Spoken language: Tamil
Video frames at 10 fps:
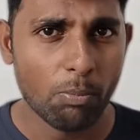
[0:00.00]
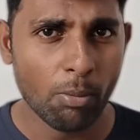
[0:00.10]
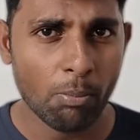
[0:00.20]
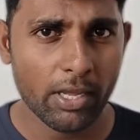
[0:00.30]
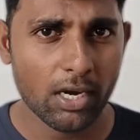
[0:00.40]

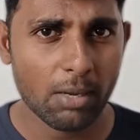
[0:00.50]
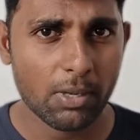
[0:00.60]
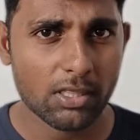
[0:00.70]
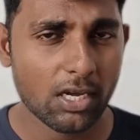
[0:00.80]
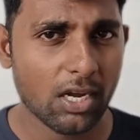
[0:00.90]
பொம்மைகளை
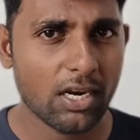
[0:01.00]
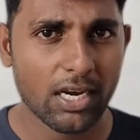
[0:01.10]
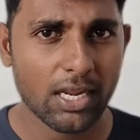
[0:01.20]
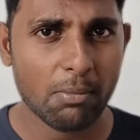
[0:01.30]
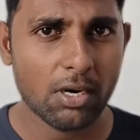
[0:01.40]
பார்த்தா
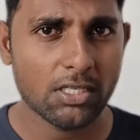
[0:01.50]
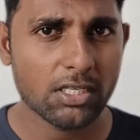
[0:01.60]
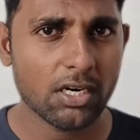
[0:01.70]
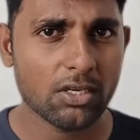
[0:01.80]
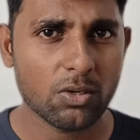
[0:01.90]
நிறைய
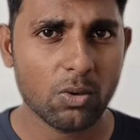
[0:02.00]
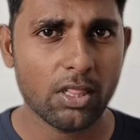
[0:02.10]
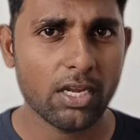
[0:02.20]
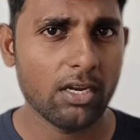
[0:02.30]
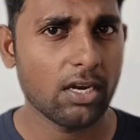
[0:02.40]
மனுஷங்களுக்கு
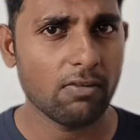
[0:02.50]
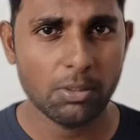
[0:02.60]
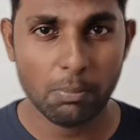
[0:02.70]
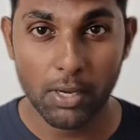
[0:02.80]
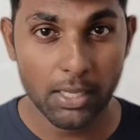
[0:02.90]
குழந்தைங்களுக்குலாம்
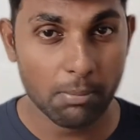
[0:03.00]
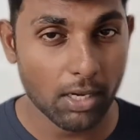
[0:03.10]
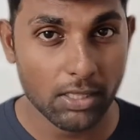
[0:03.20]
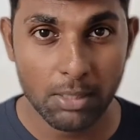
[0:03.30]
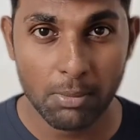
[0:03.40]
வந்து பயம்
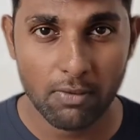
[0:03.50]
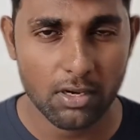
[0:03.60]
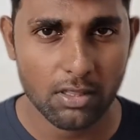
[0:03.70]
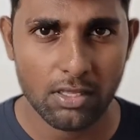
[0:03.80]
அதிகமாக வருது